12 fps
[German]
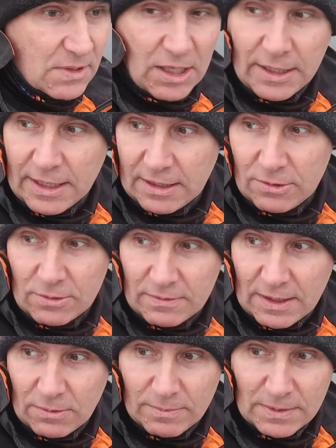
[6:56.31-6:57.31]
Keine Ahnung
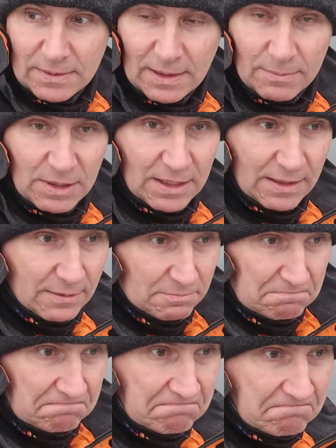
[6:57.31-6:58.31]
warum, aber
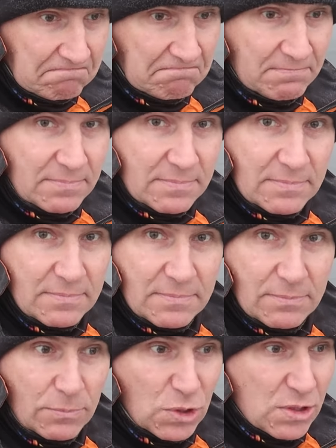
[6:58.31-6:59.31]

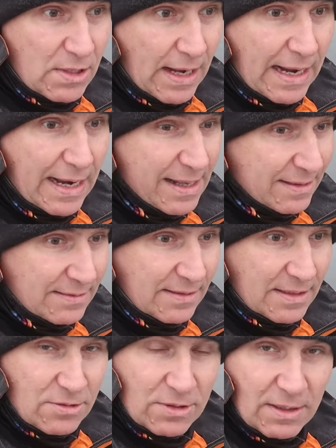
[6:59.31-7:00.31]
müsste halten.
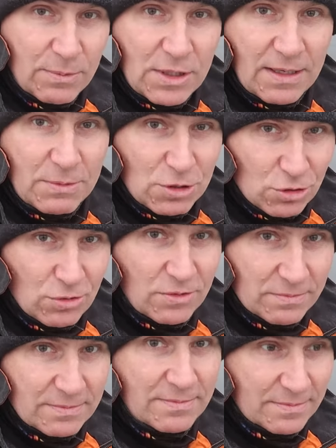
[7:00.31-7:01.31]
Also damit habe ich
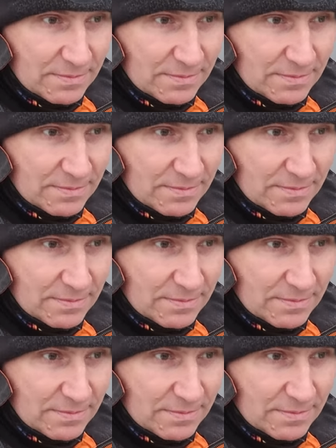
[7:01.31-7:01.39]
schon